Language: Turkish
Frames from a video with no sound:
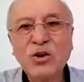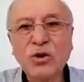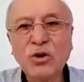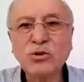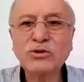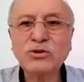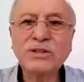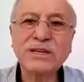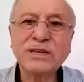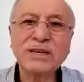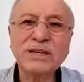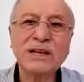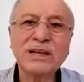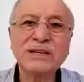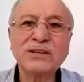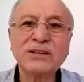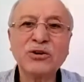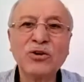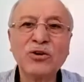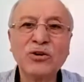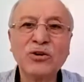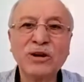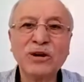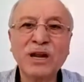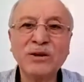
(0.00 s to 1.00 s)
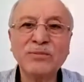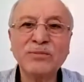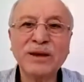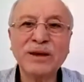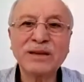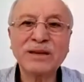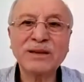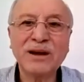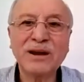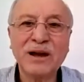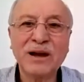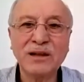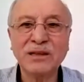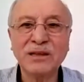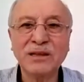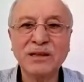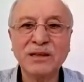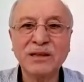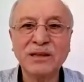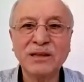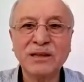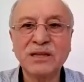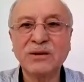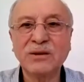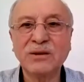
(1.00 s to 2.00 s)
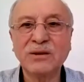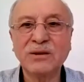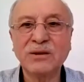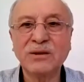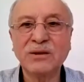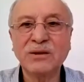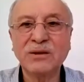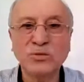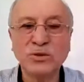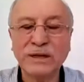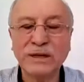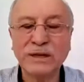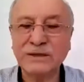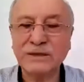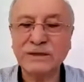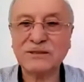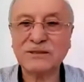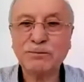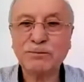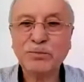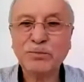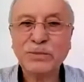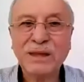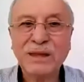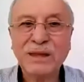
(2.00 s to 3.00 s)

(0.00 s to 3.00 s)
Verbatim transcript: o şekilde öğrenmek, anlamak durumundayız.